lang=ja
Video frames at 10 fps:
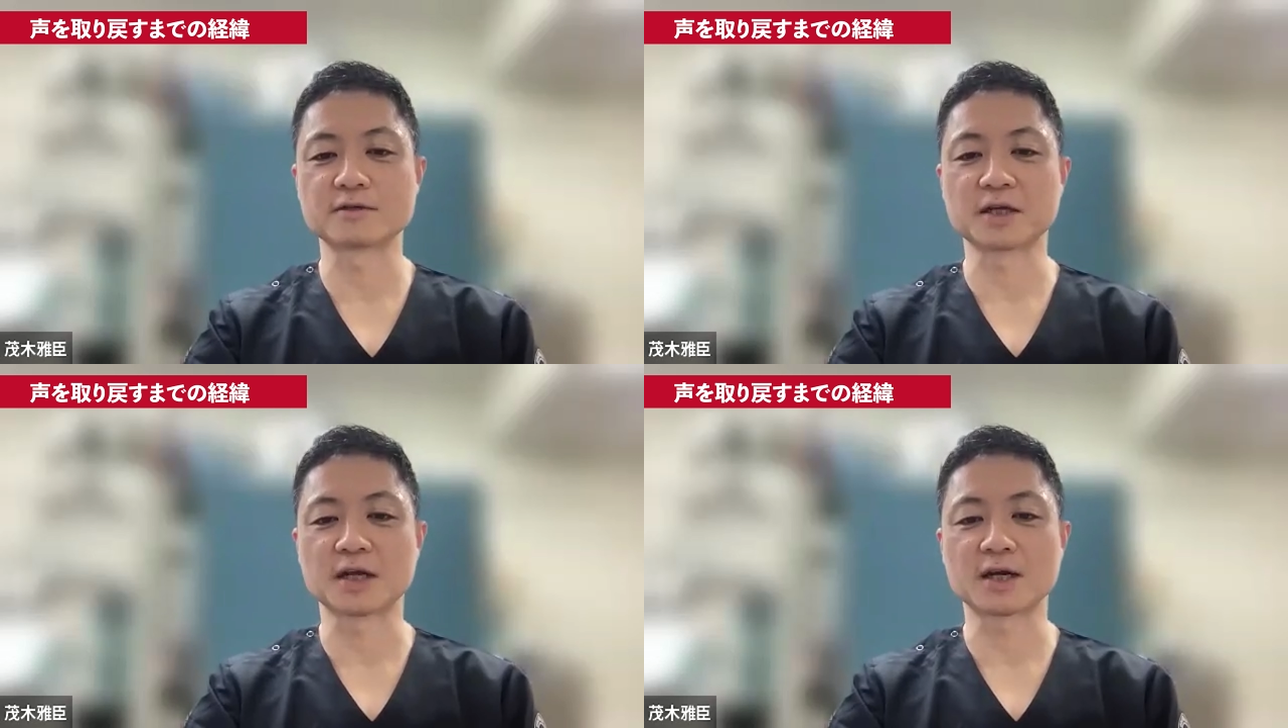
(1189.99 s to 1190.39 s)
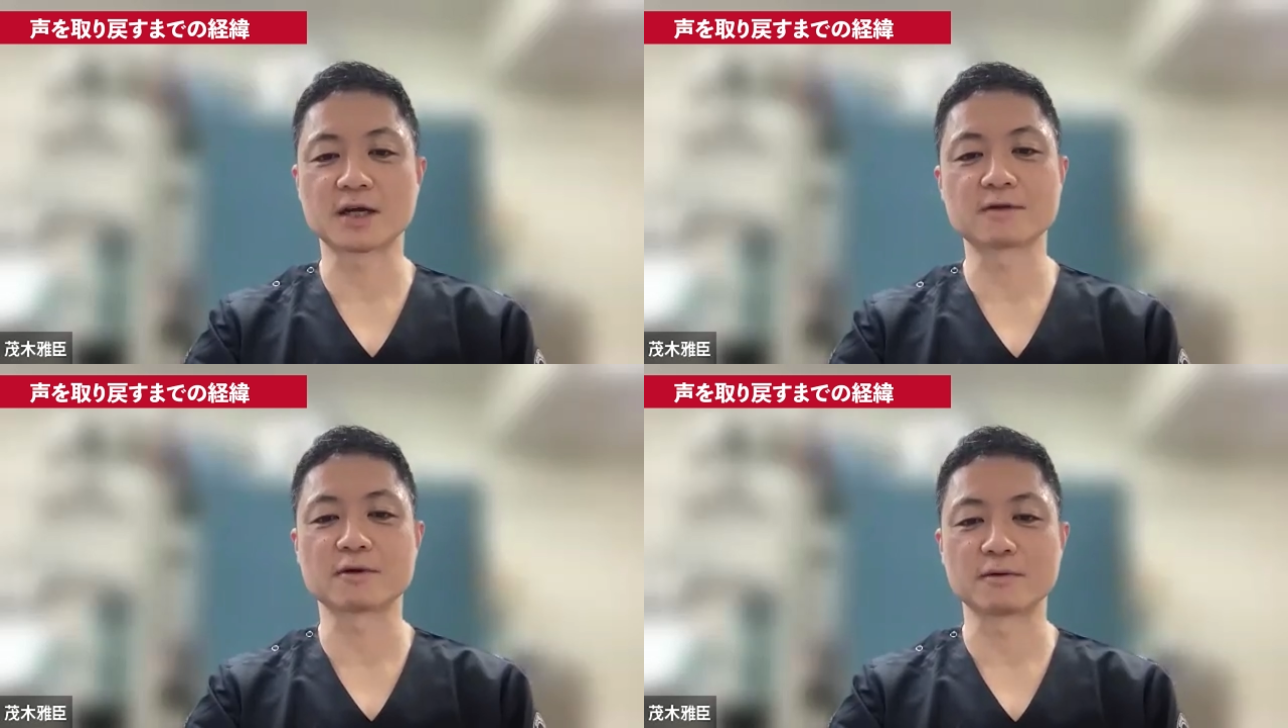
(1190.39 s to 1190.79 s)
せるんじゃないか
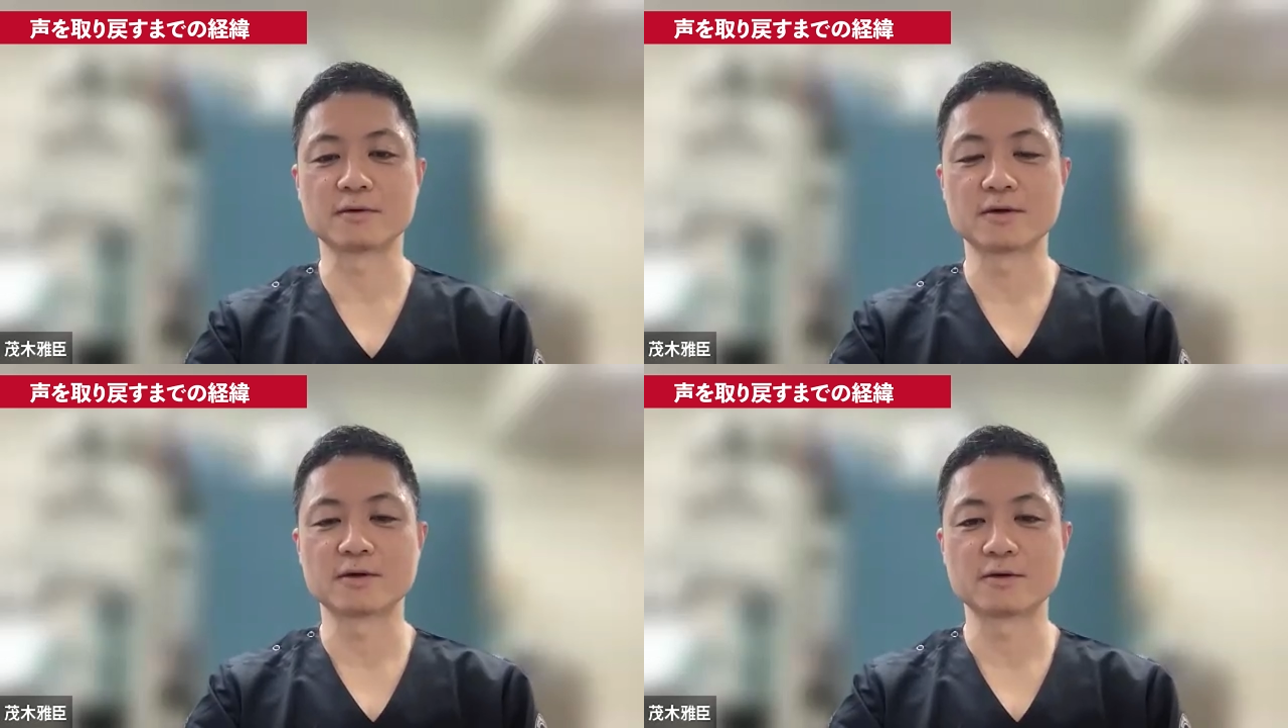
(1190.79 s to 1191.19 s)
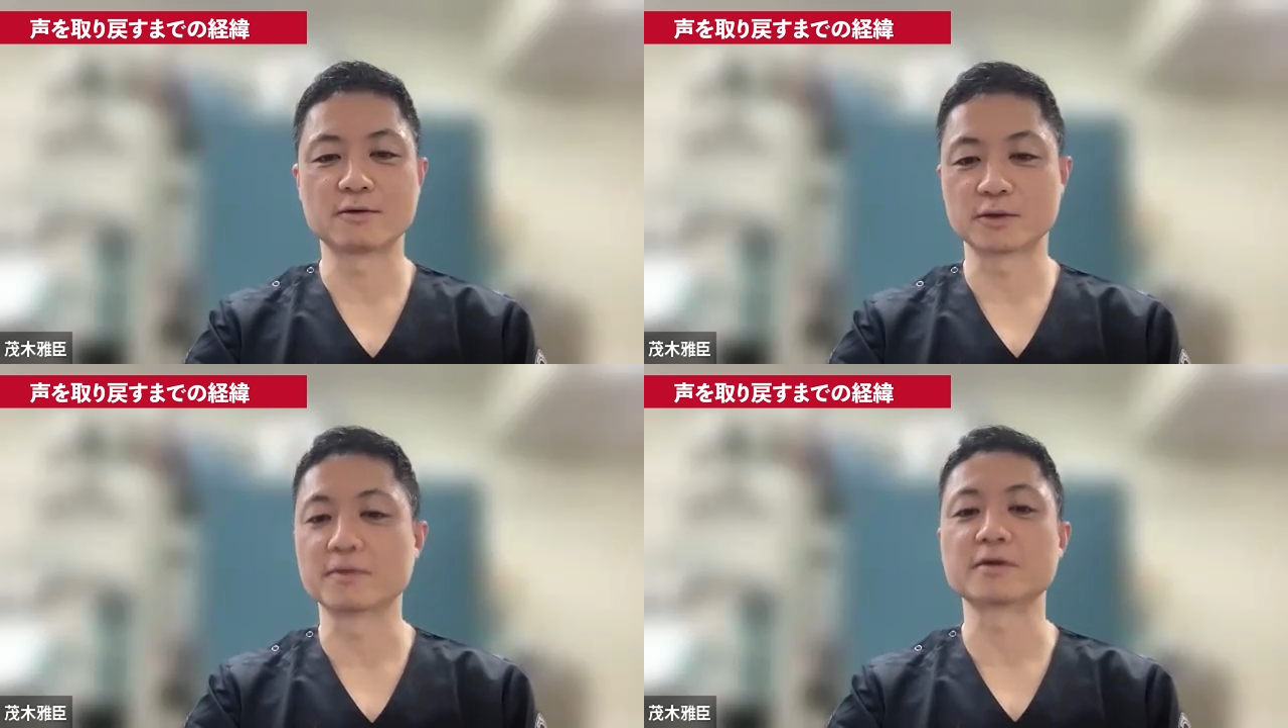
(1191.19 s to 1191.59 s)
なとは
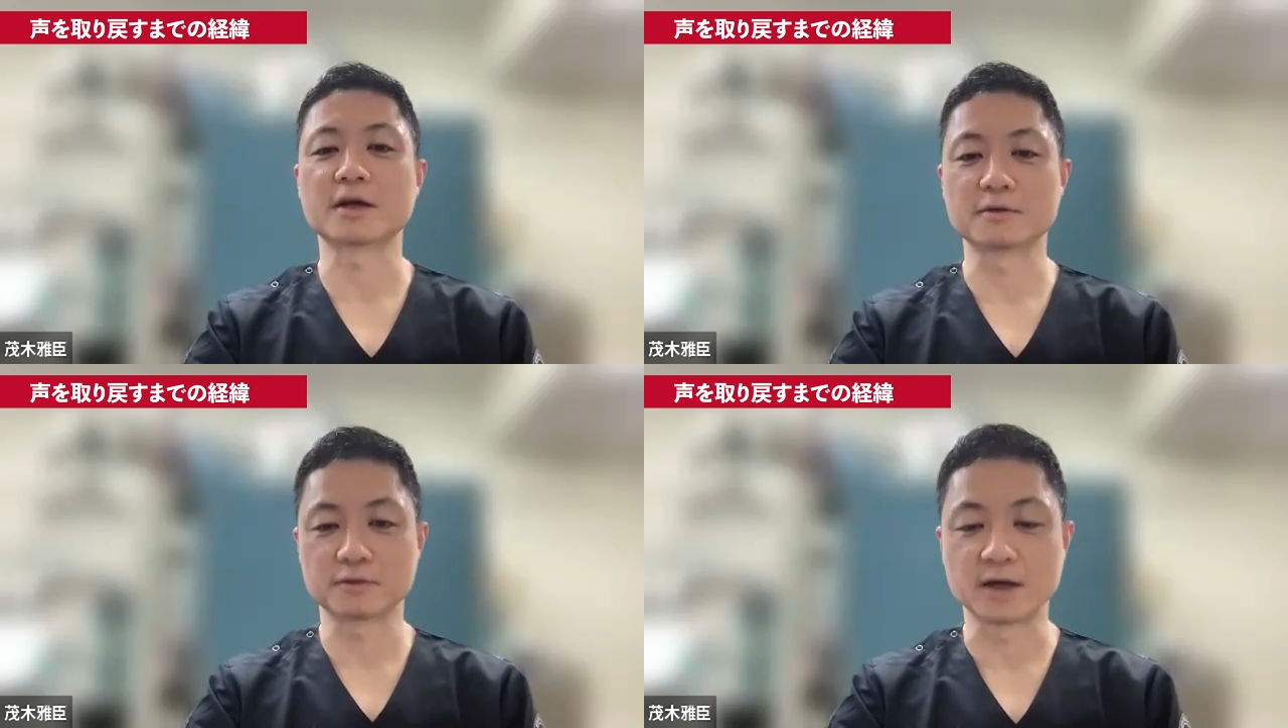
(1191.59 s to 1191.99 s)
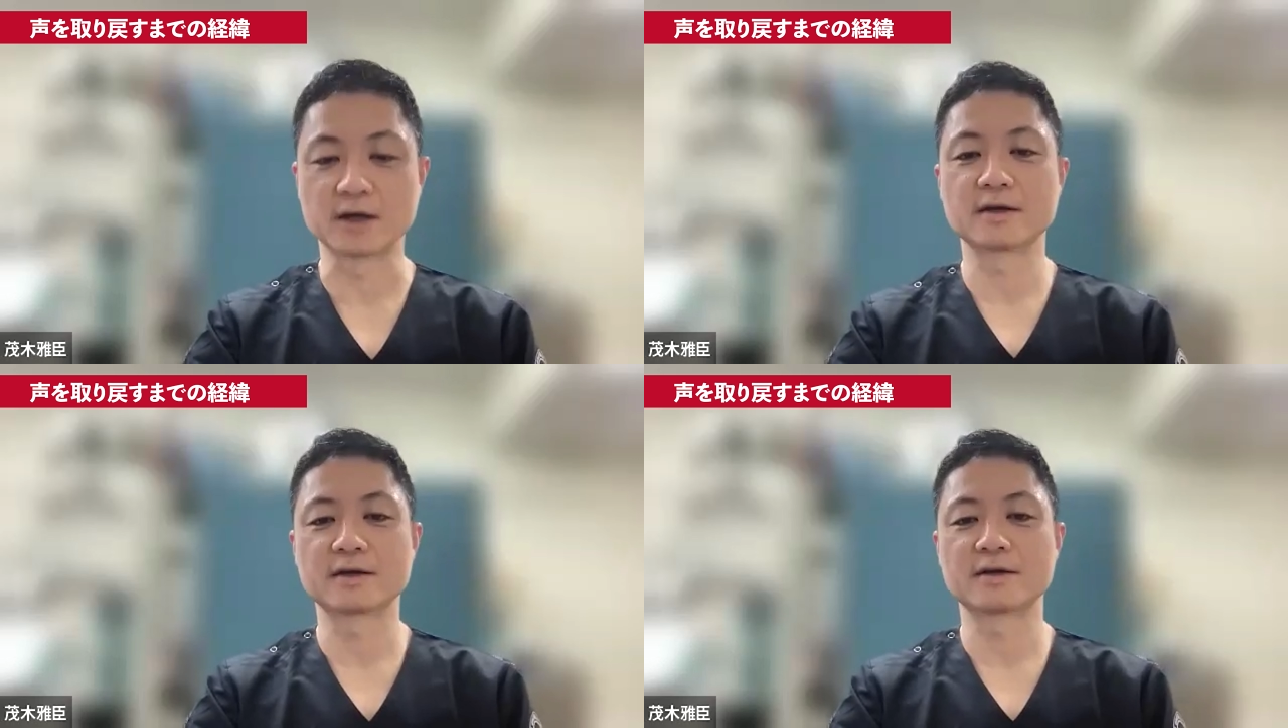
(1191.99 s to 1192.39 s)
思ってましたけど
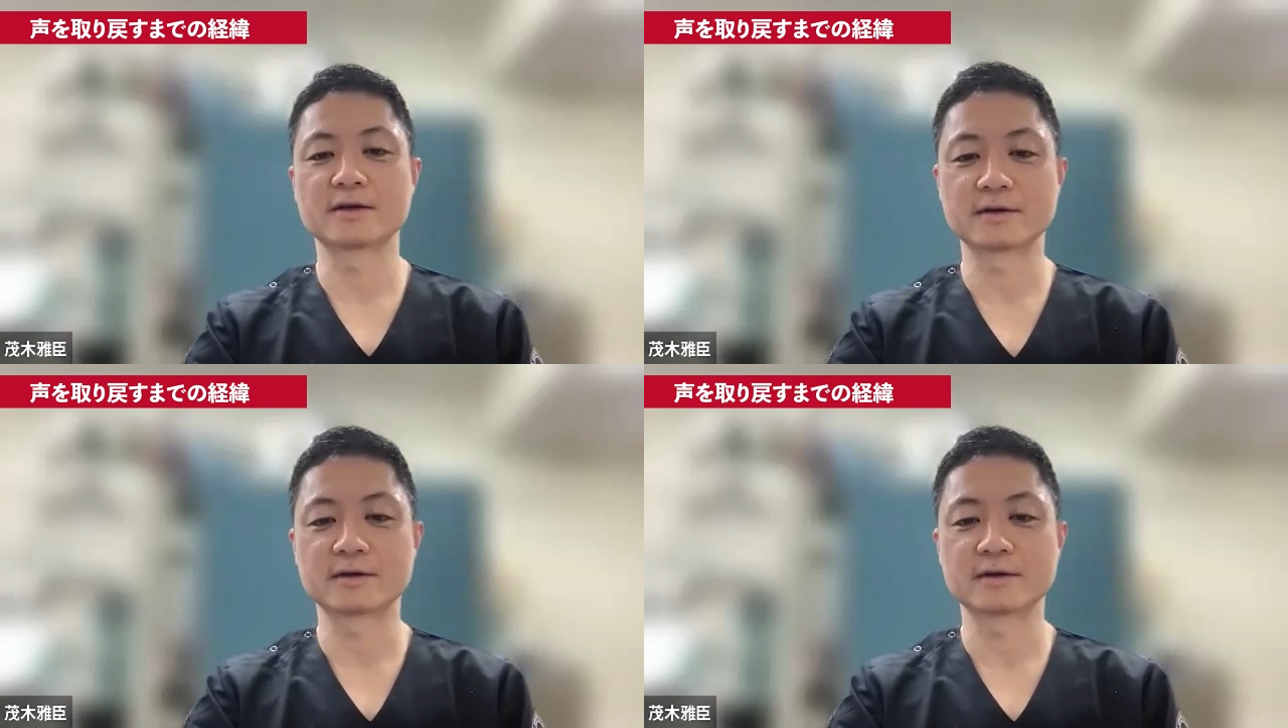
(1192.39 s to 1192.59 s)
ね。ありが